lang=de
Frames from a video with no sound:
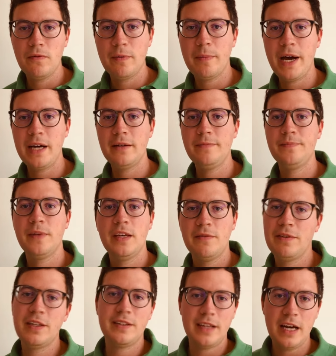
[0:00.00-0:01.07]
wir machen.
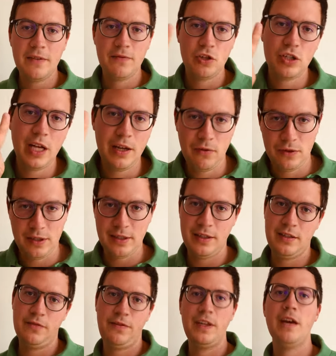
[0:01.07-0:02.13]
Wie gesagt, wir stellen uns
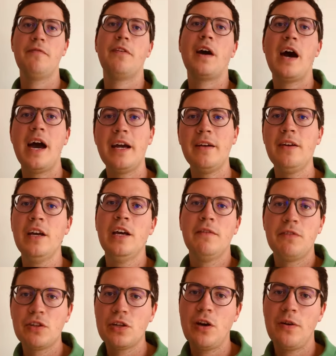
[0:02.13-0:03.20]
diese vier Fragen.
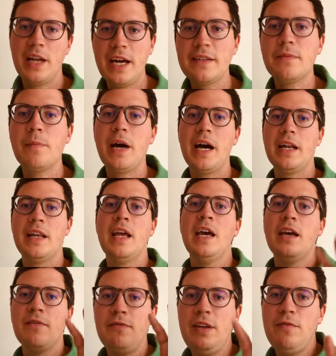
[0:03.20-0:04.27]
Wir schauen erstmal an,
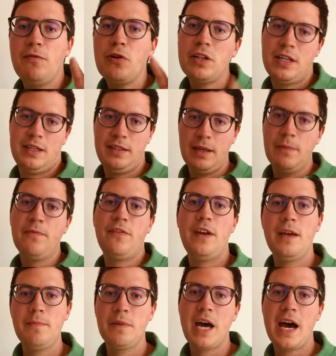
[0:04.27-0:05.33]
wie wird das im
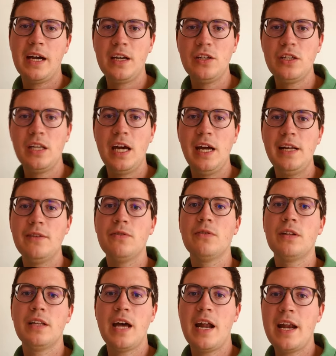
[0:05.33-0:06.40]
Film dargestellt
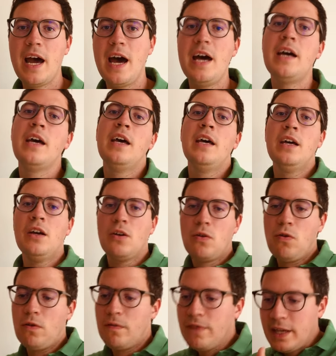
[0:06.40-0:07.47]
und danach
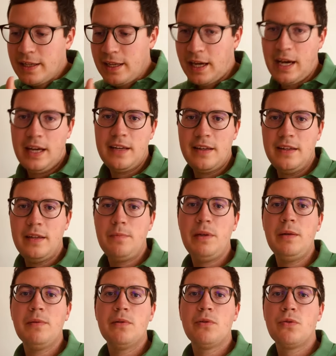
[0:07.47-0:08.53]
gucken wir direkt in die
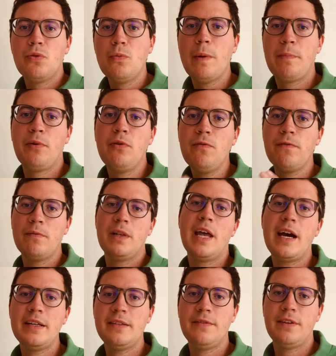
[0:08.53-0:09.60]
Bibel und überprüfen
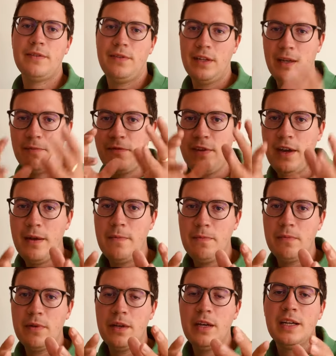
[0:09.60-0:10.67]
das, was wir in dem
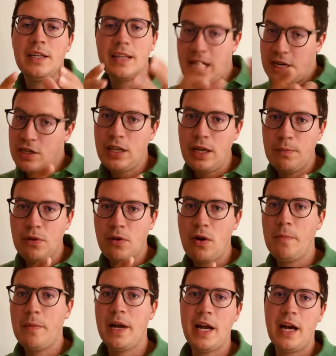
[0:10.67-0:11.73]
Film dargestellt
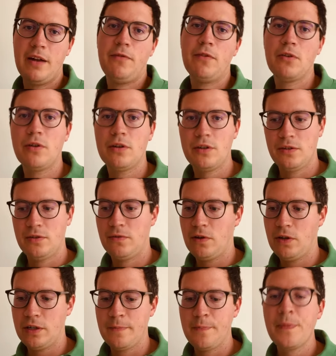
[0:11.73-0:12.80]
bekommen, anhand von Gottes
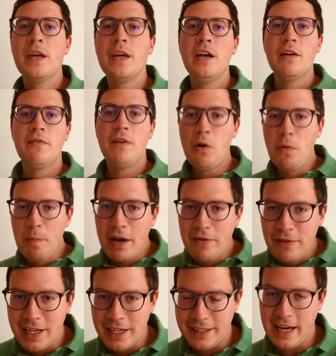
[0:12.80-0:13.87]
Wort. Warum machen
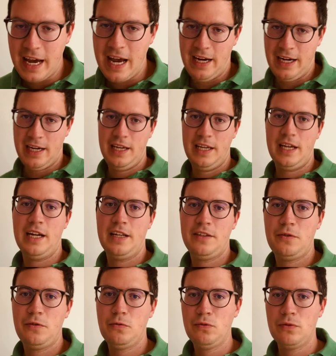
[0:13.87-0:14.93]
wir das eigentlich
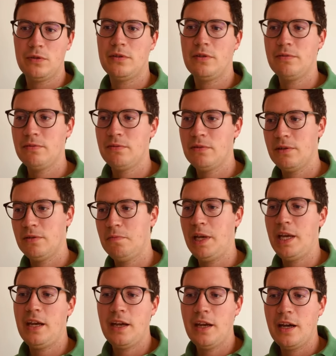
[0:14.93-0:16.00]
als Jugend äh,
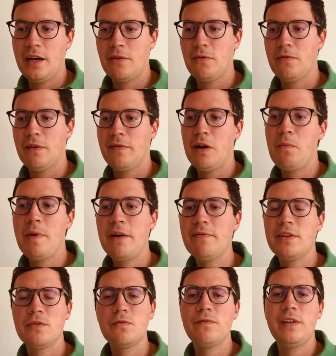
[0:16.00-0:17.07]
BEG Hannover? Warum machen
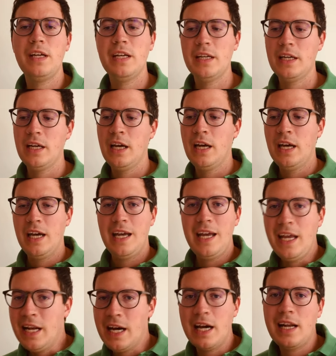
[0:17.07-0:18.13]
wir so viel
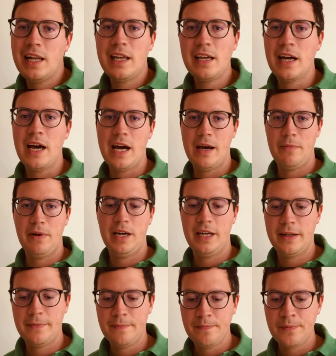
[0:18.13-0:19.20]
inhaltliche
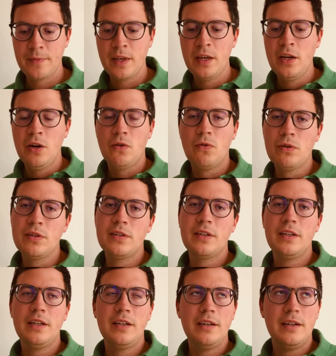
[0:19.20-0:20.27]
Arbeit?
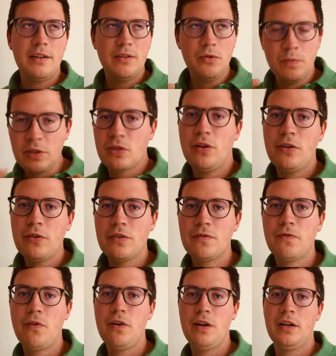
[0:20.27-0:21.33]
Unsere Überzeugung ist
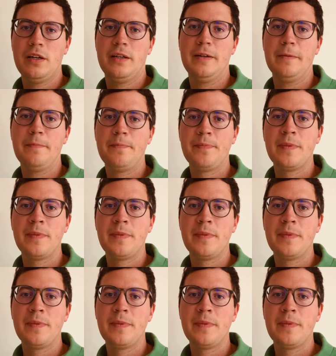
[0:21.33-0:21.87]
folgende